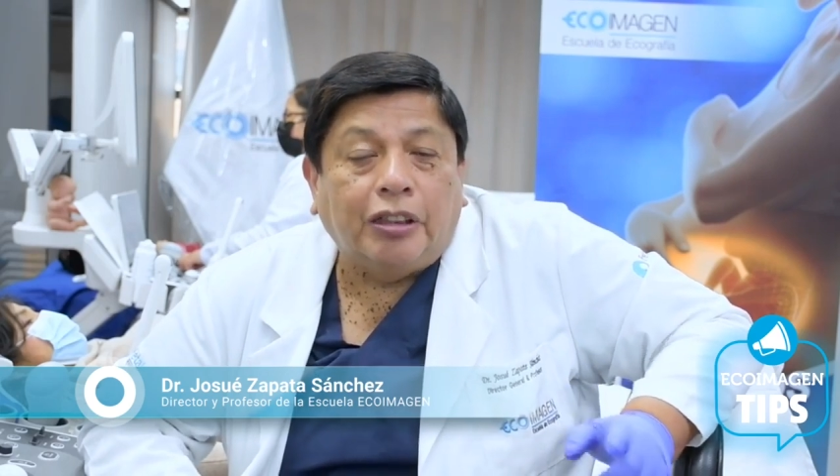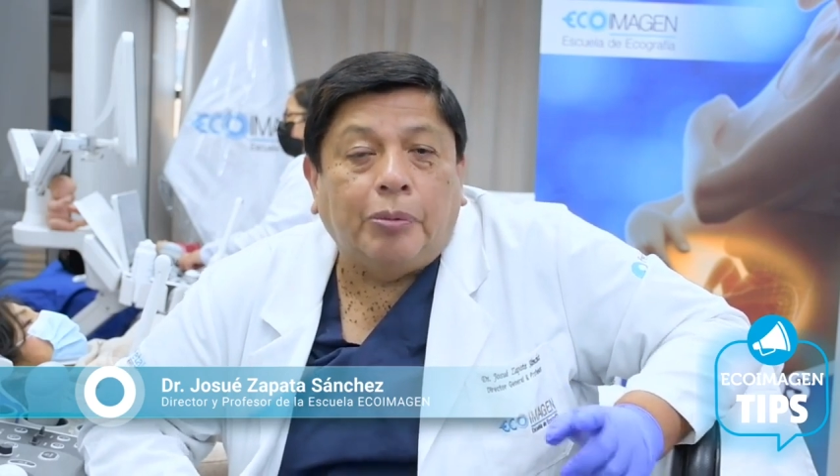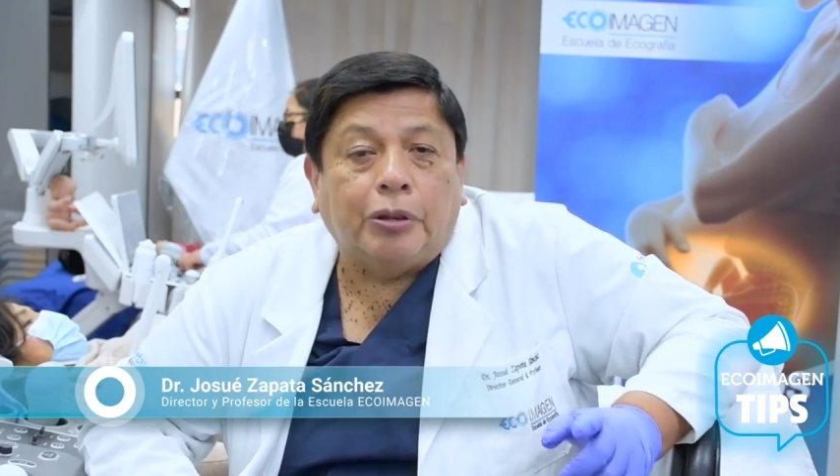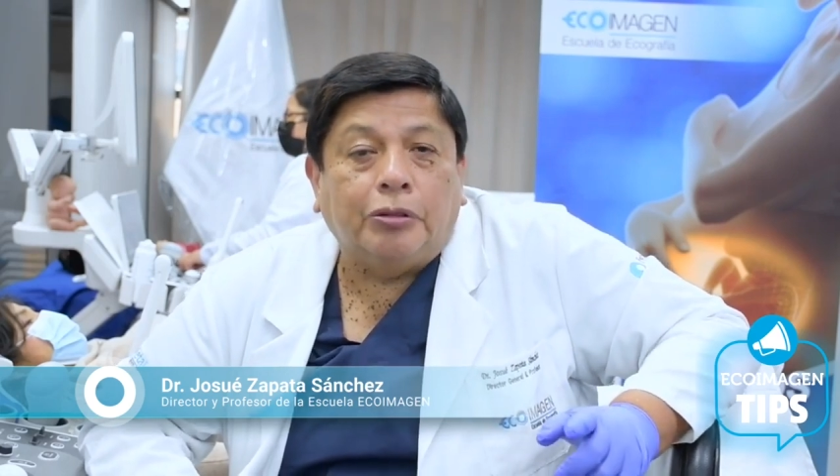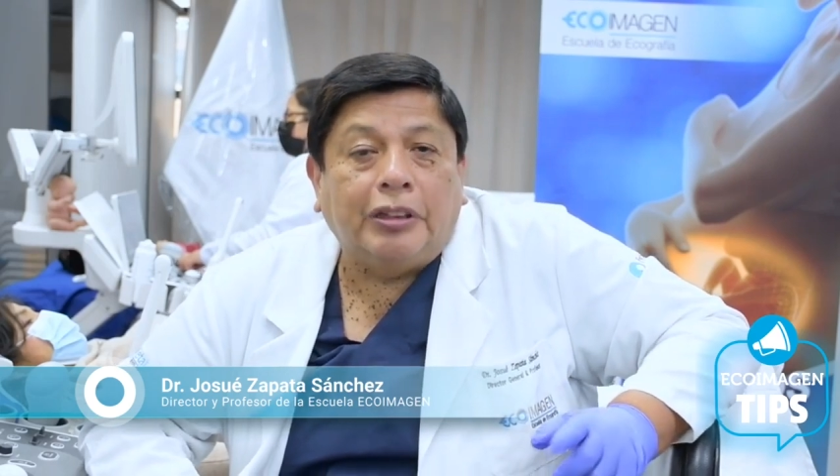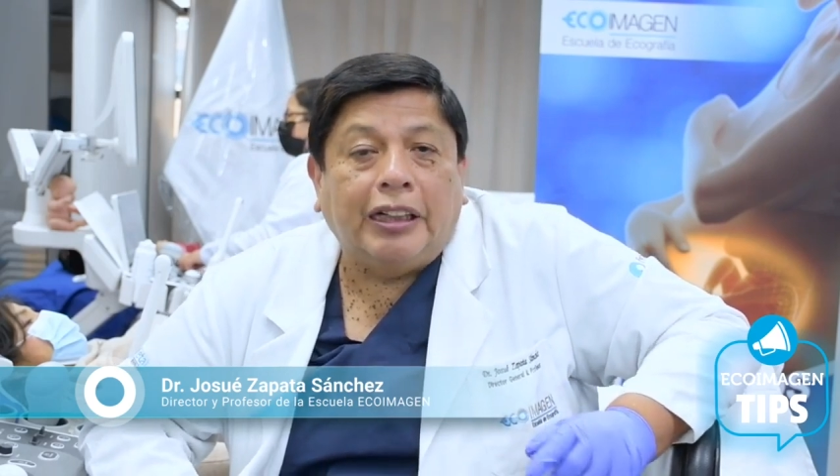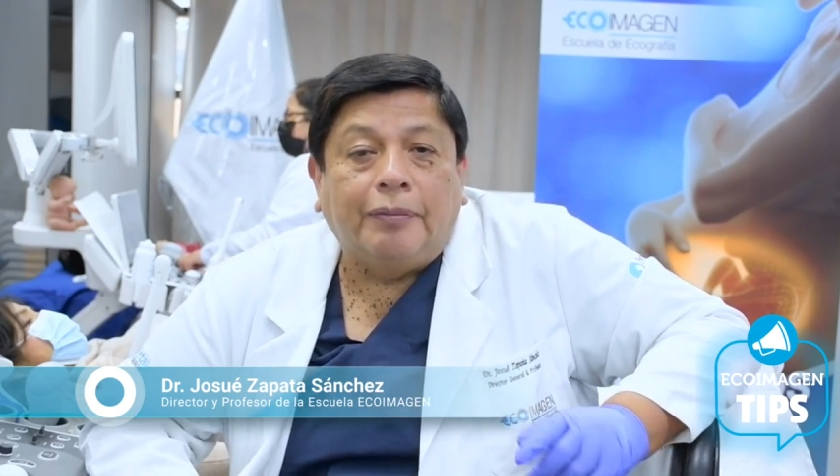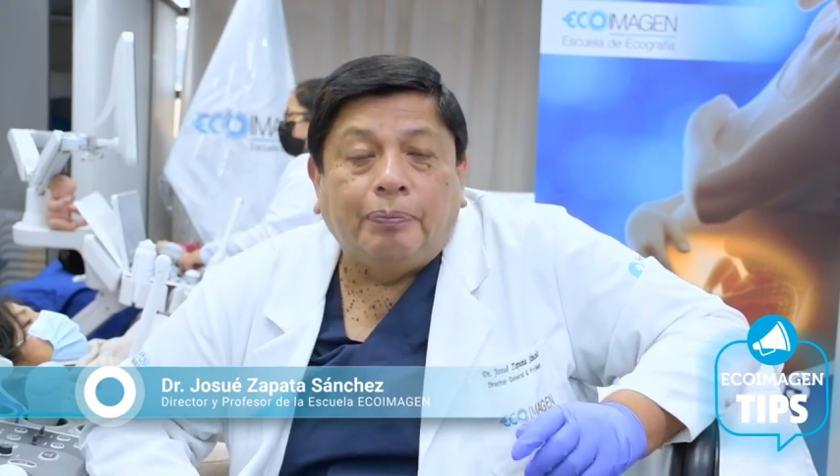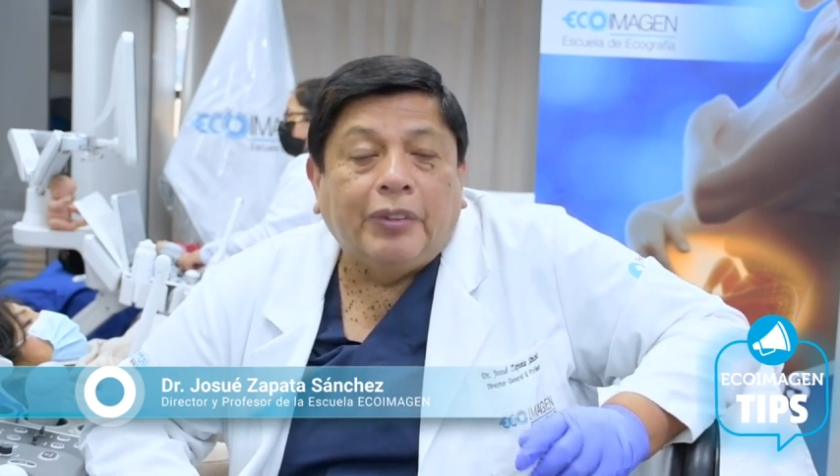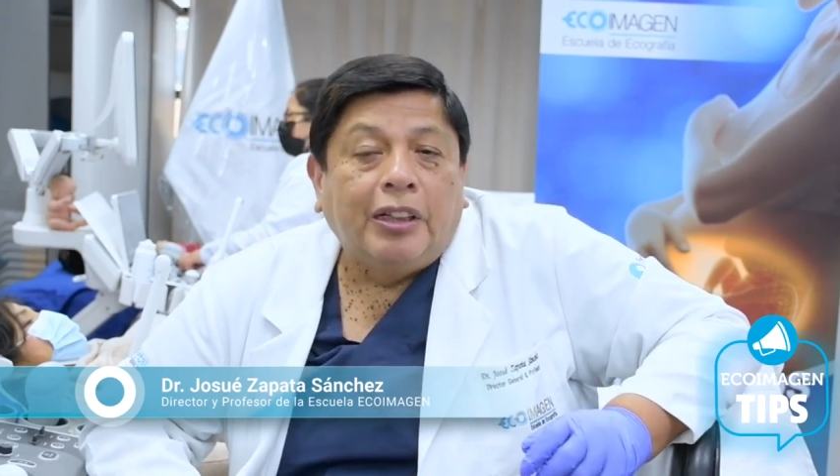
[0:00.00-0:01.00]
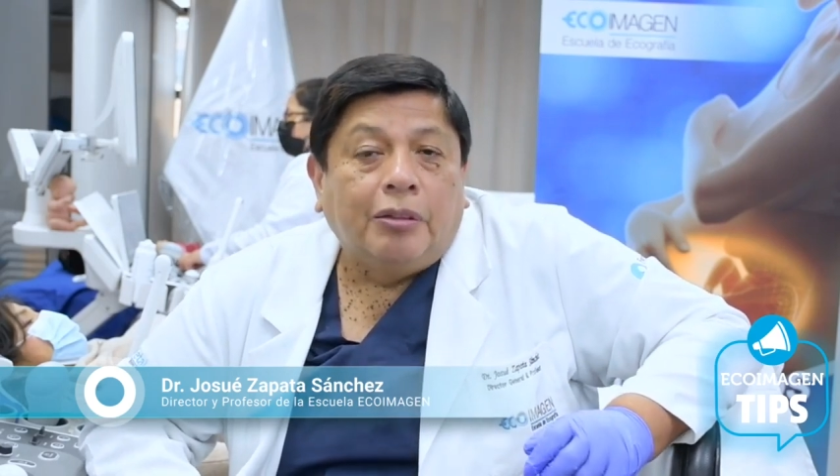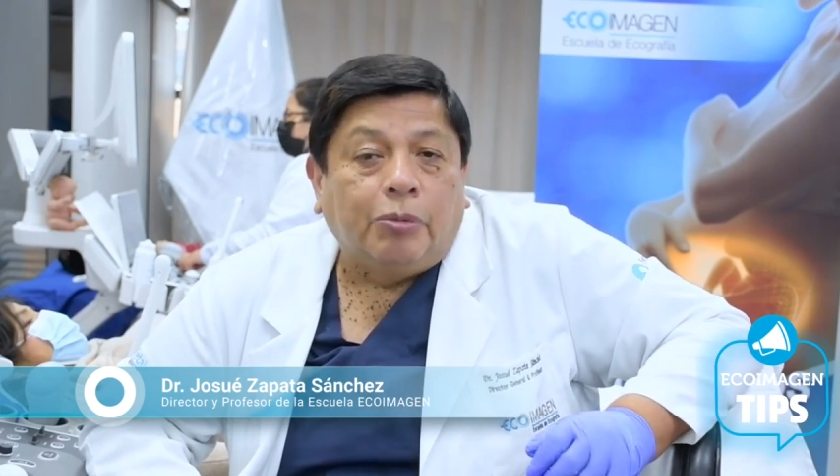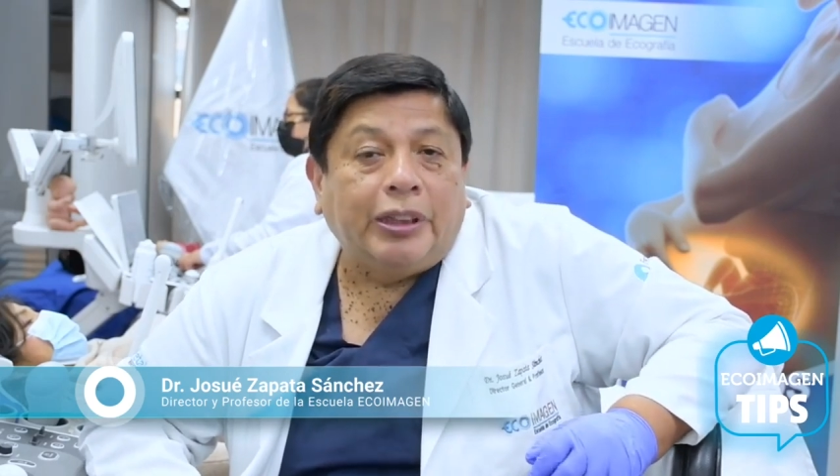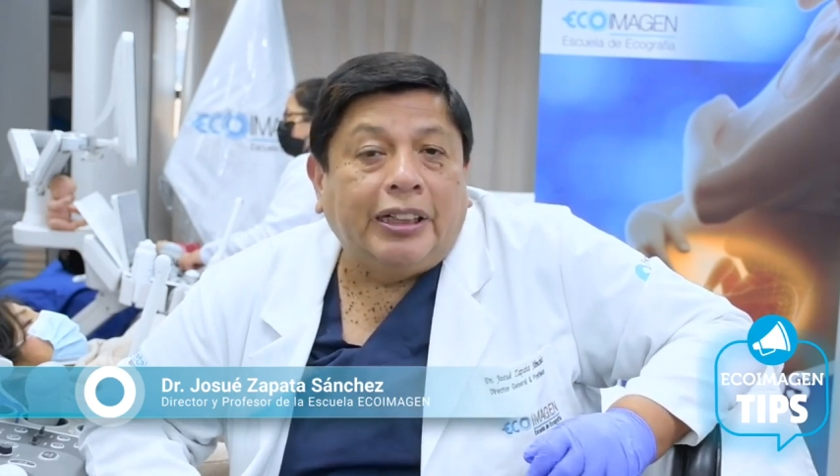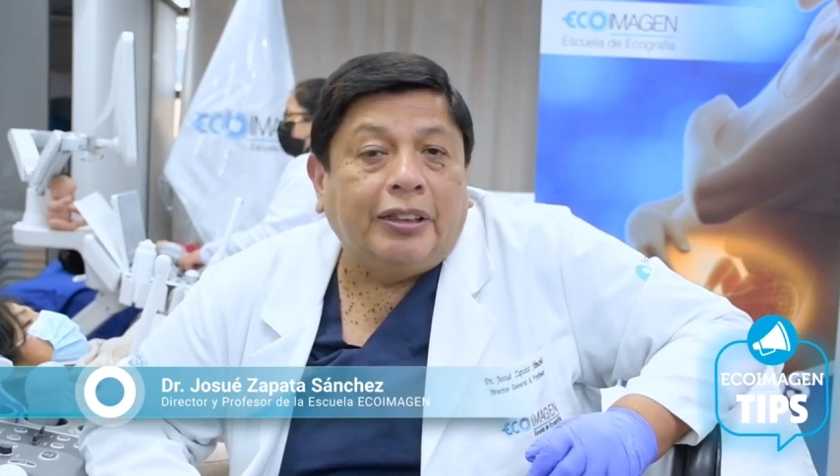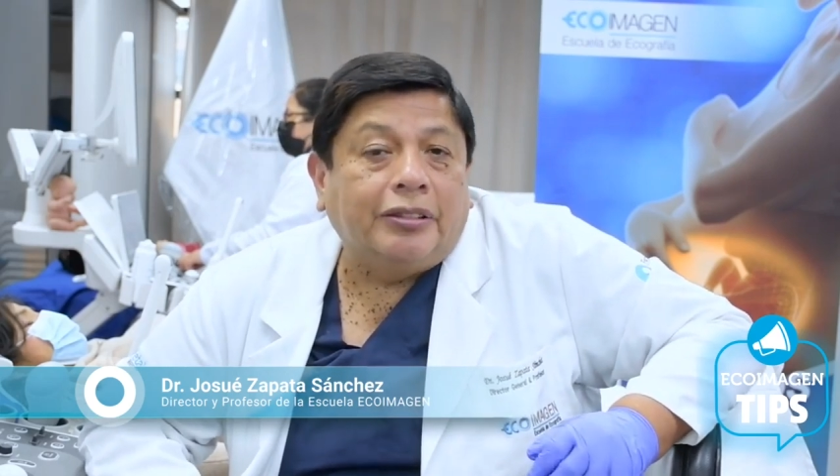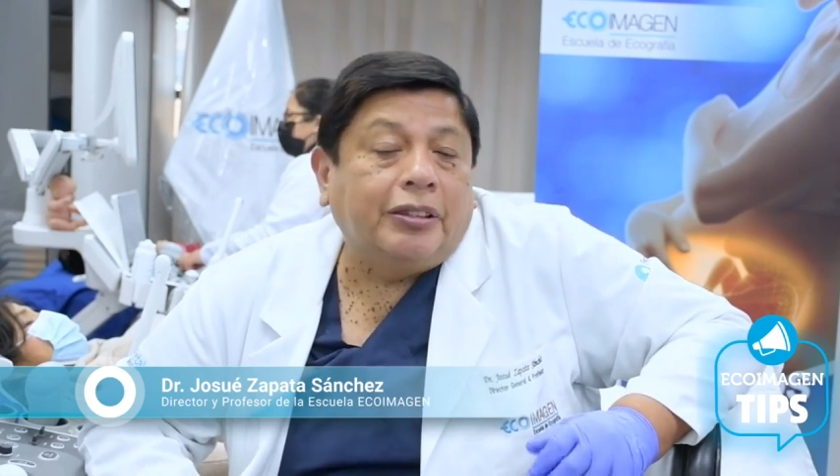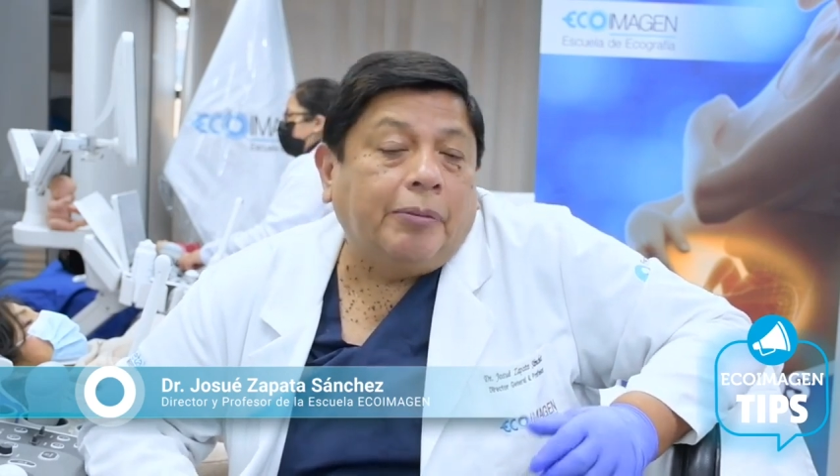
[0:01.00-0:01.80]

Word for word: oportunidad voy a,